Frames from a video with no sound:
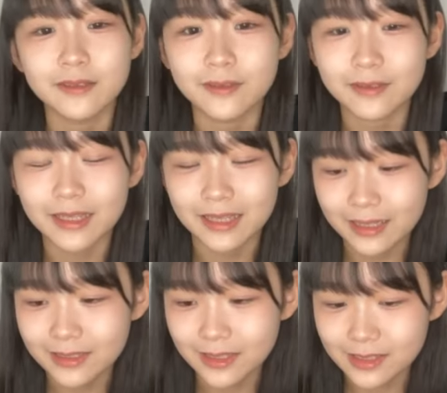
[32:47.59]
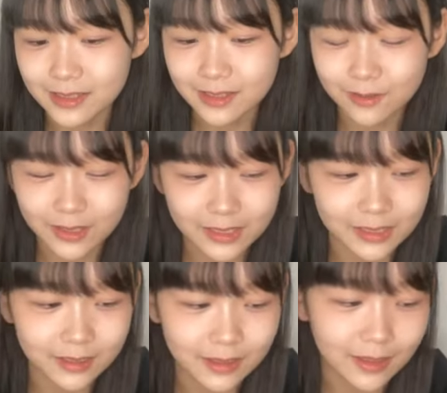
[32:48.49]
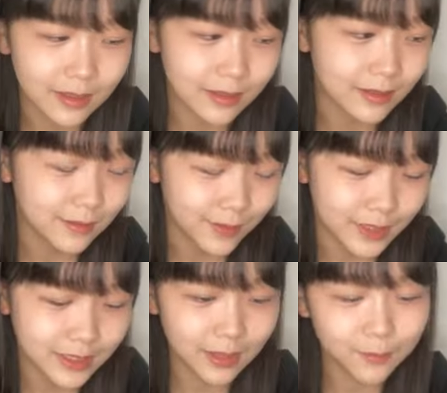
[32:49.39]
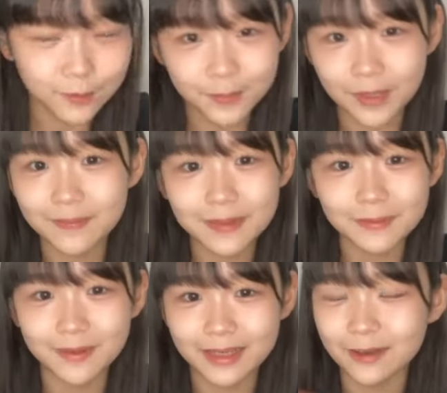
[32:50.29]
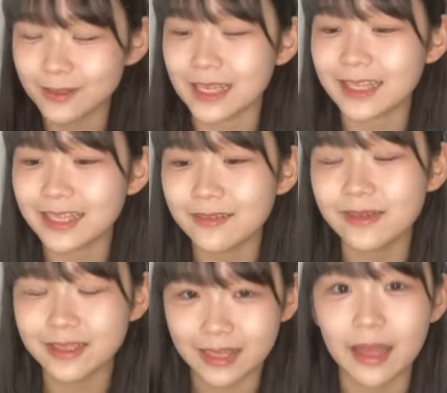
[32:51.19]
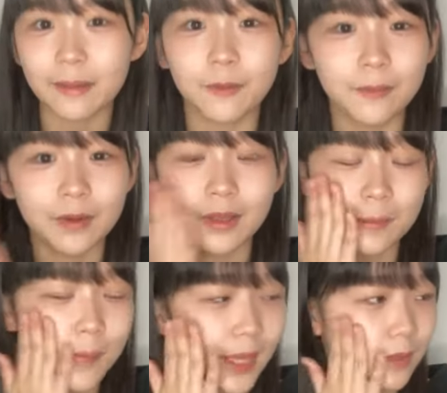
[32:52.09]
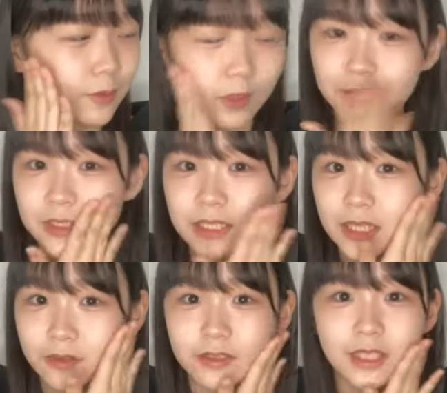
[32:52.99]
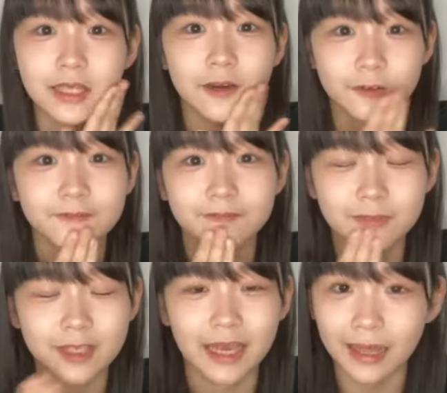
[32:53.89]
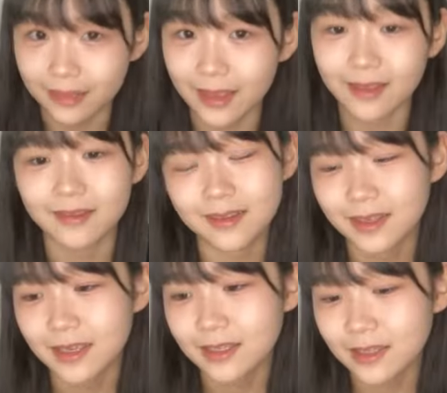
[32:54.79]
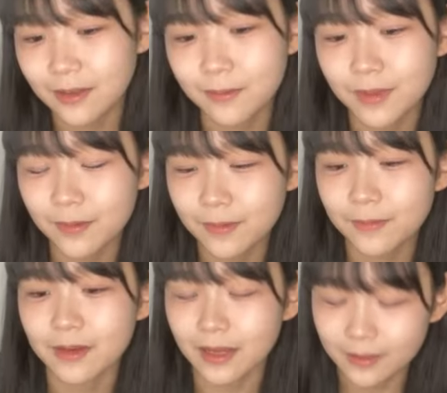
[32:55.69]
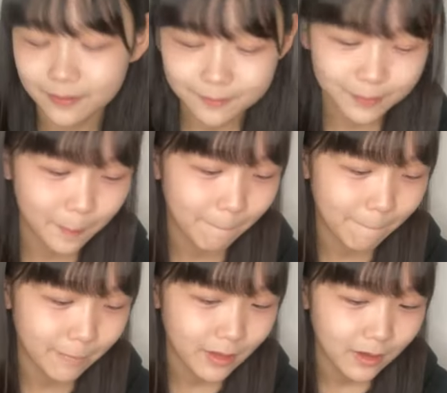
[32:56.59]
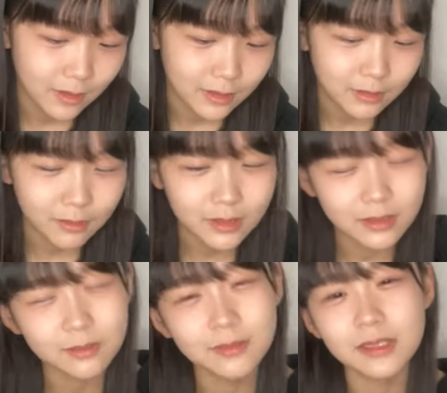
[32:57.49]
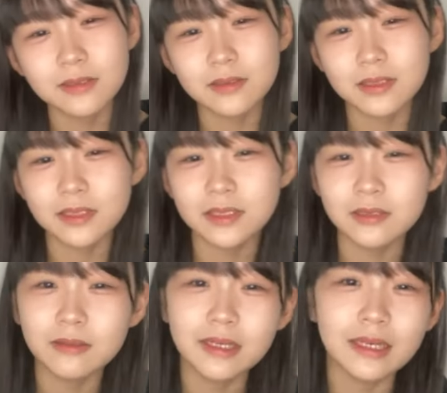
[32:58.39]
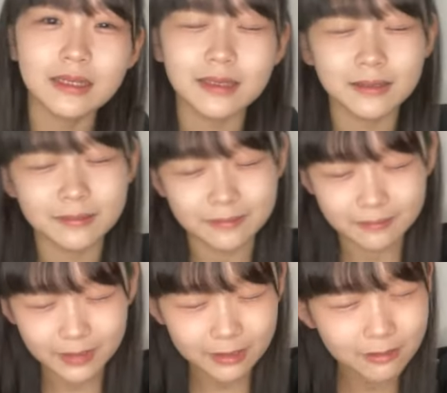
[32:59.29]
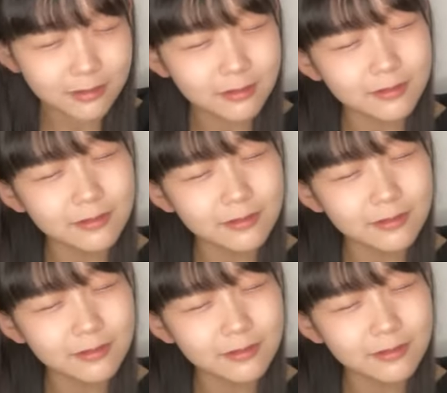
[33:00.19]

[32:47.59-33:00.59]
そうでねさつきの部屋でで私がもうミヤビームより結構先に起きてもうメイクとか身支度してたの着替えてしたらビームが「私もさつきちの部屋でメイクす